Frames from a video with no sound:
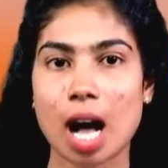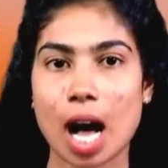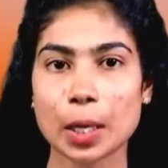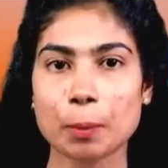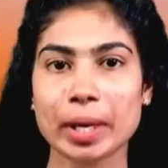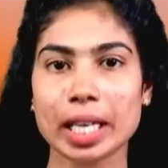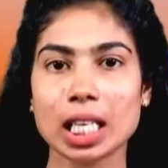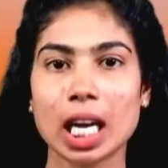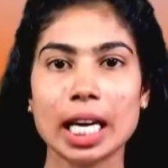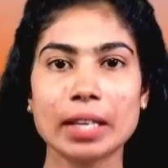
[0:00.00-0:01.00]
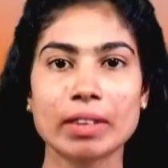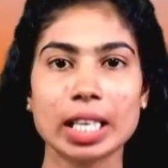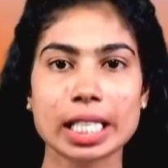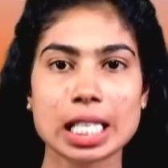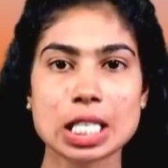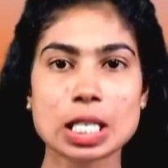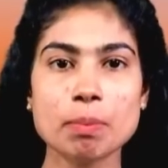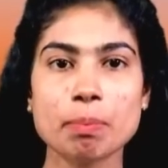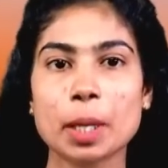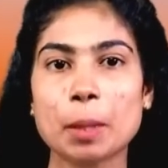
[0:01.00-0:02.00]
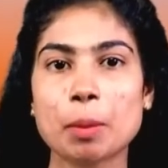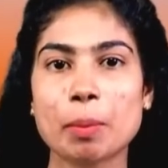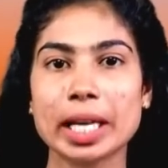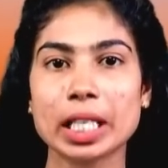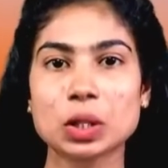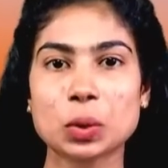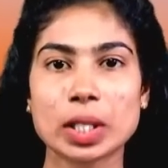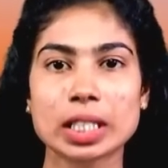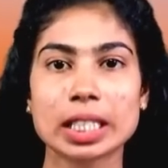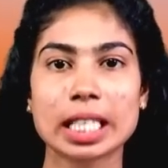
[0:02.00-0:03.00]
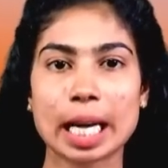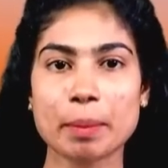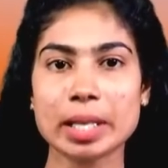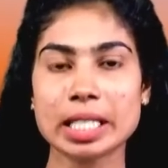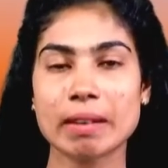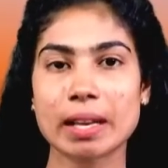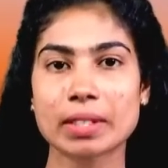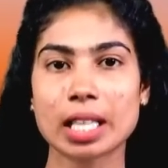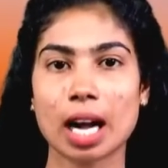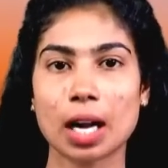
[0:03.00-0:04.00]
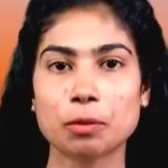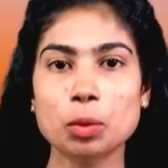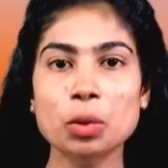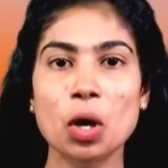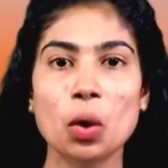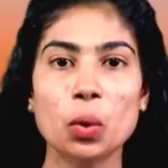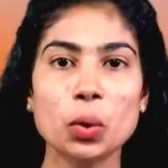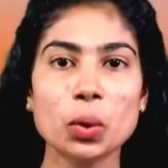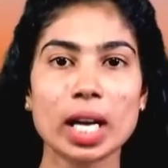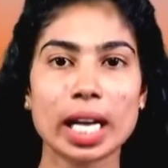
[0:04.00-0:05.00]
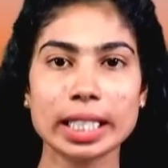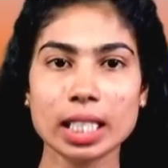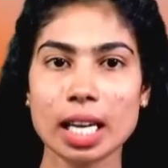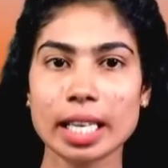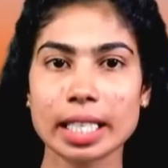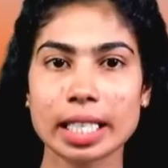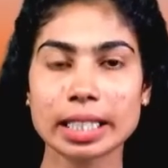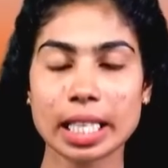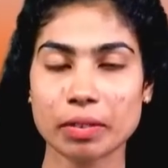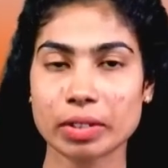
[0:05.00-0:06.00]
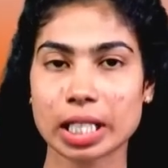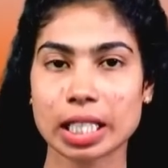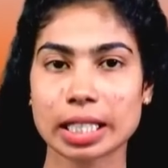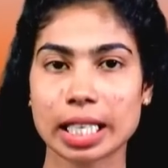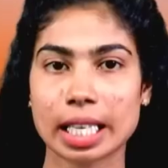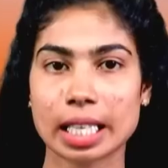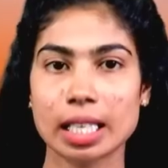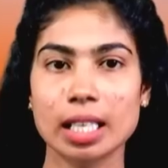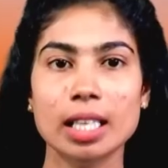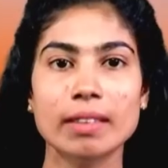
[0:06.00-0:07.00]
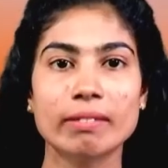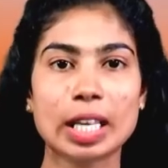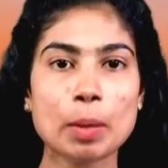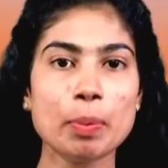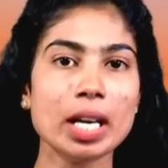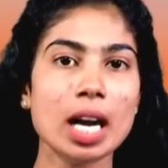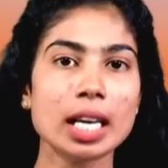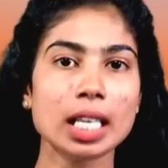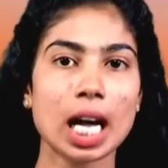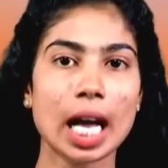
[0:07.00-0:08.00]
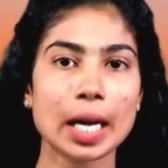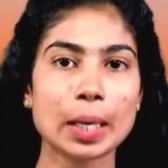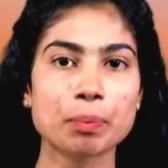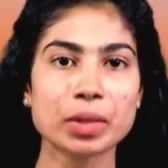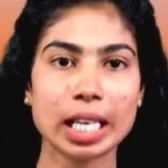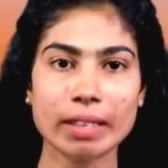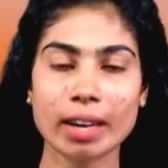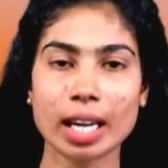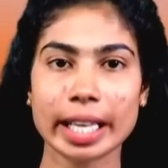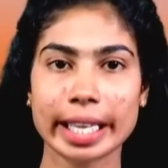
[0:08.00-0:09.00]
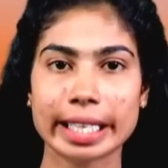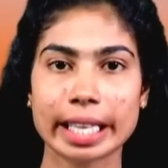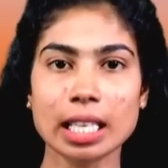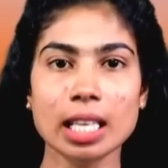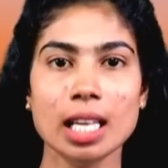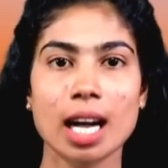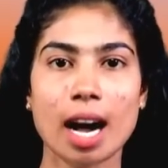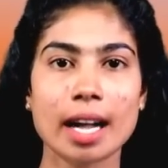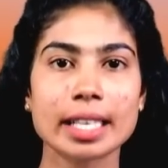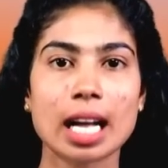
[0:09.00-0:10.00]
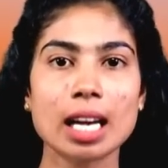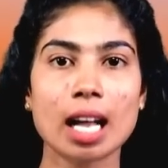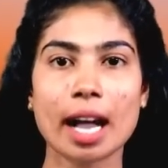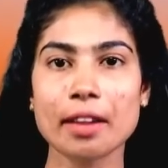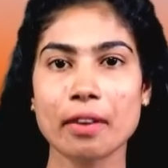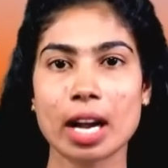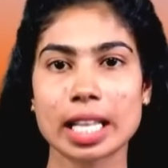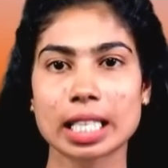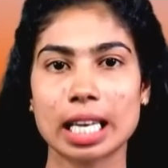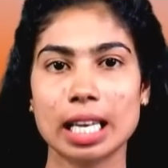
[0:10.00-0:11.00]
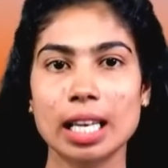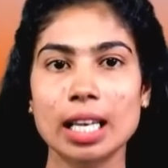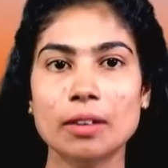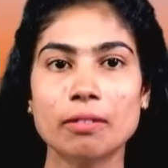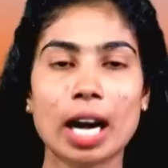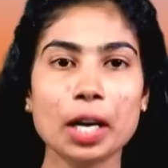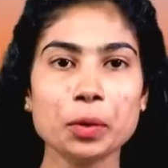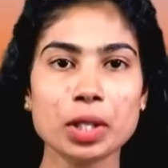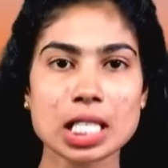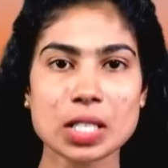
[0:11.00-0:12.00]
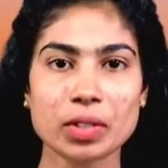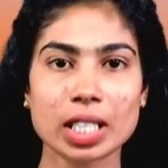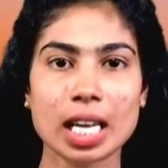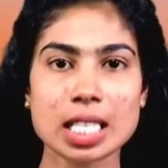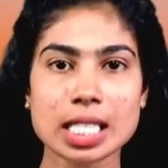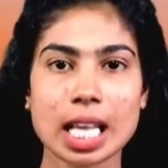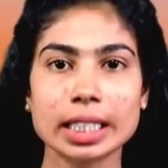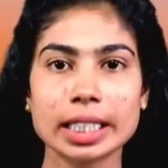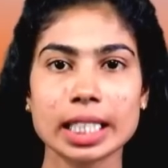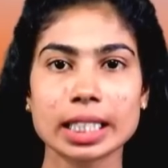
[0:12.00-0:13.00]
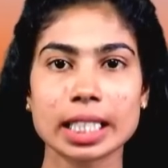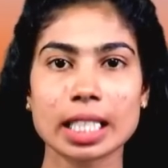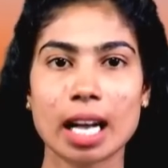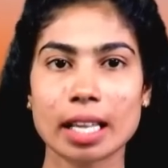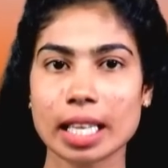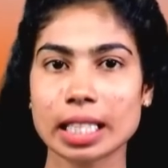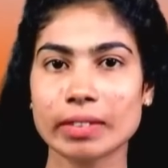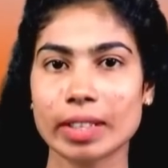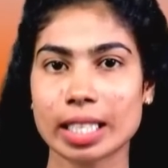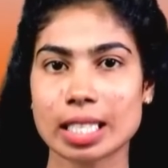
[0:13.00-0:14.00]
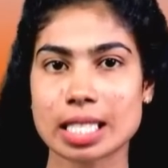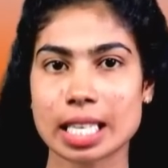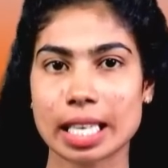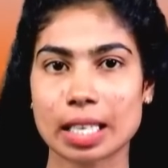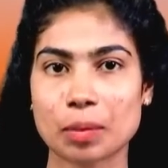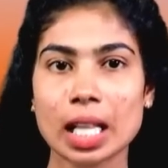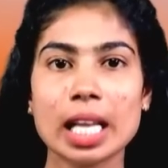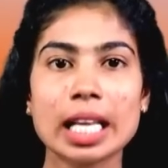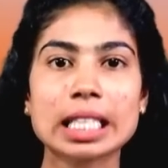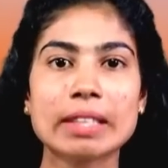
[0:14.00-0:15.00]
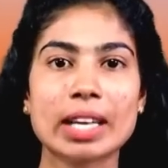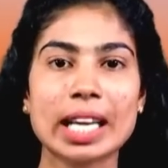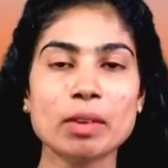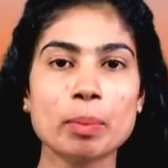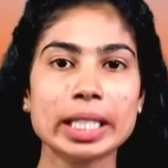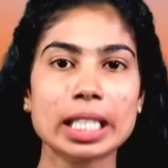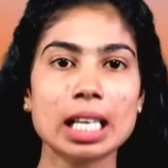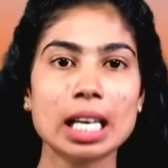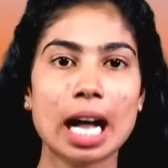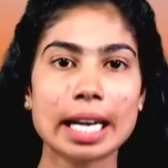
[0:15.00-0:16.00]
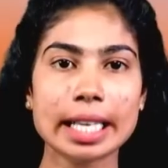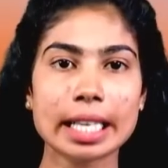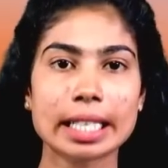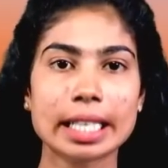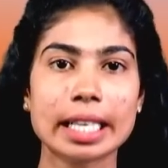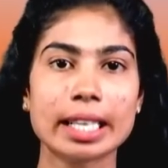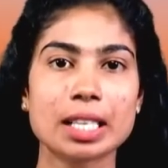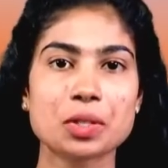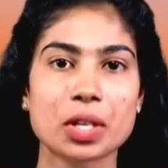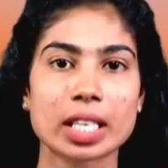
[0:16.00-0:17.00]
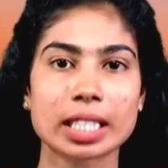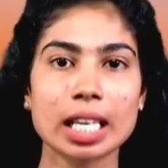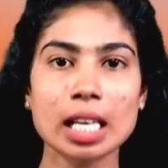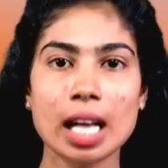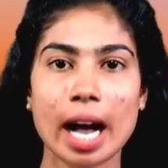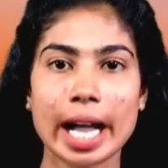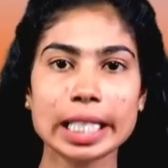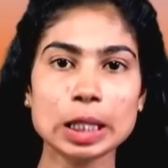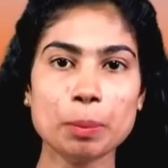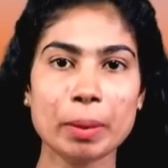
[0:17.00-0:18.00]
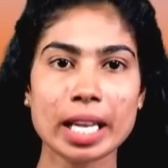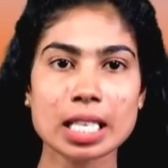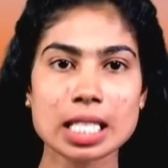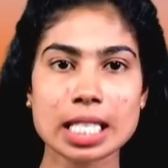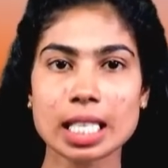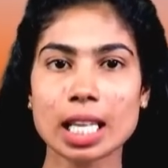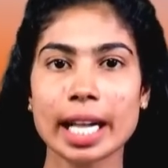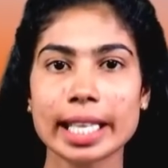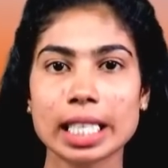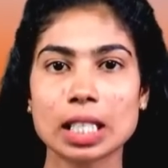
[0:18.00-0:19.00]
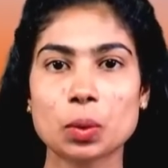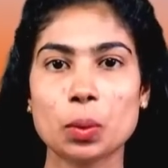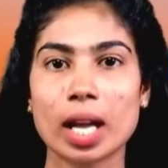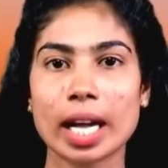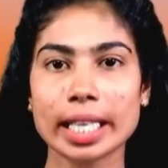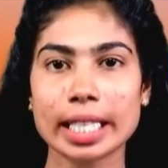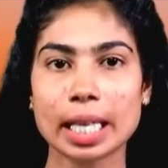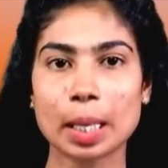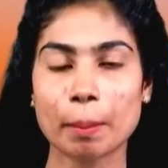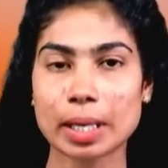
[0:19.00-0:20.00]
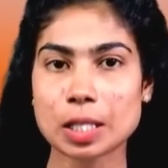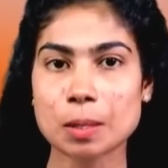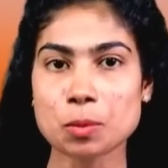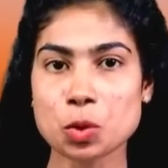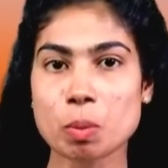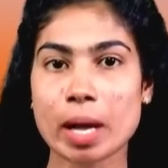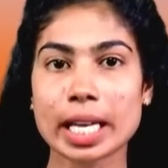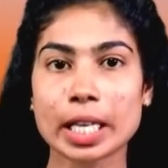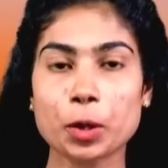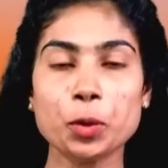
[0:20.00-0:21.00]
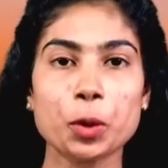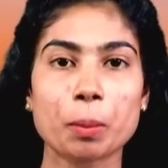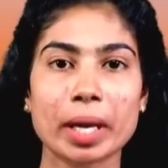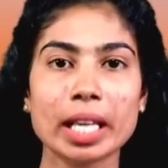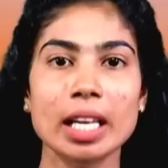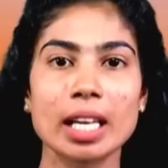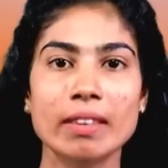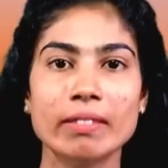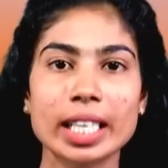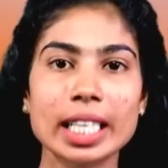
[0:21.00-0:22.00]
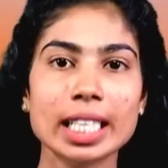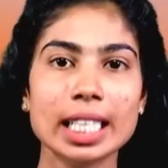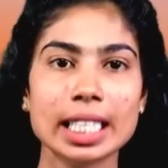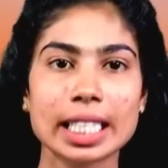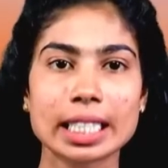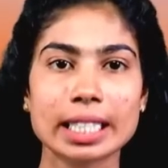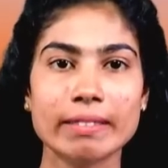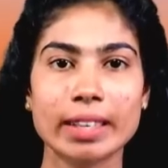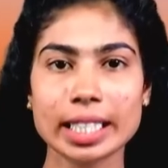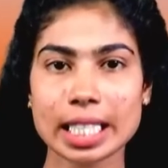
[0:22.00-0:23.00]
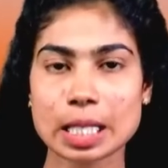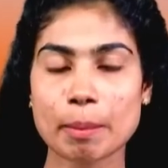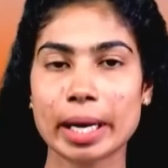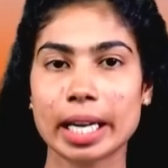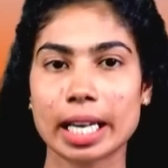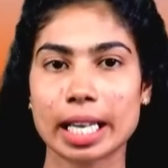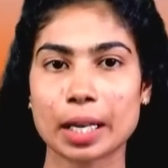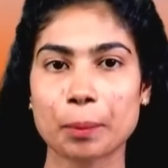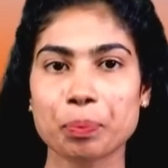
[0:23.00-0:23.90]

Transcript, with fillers: ஆறு பேரை காணவில்லை என்றும் மீட்பு பணிகள் தொடர்ந்து நடைபெற்று வருவதாகவும் உள்ளூர் அதிகாரிகள் தெரிவித்திருந்தனர் வெடிப்புக்கான காரணம் தெளிவாக இல்லை ஆனால் ஆய்வாளர்கள் வாயு கசிவுதான் சாத்தியத்தை ஆராய்ந்து வருகின்றனர் இந்த வெடிவிபத்தில் அண்டை கட்டடங்களைச் சேர்ந்த ஐந்து பேர் சிறுகாயங்களுக்கு உள்ளாகினர் மற்றும் சுமார் இருநூறு பேர் வீடுகளிலிருந்து வெளியேற்றப்பட்டனர்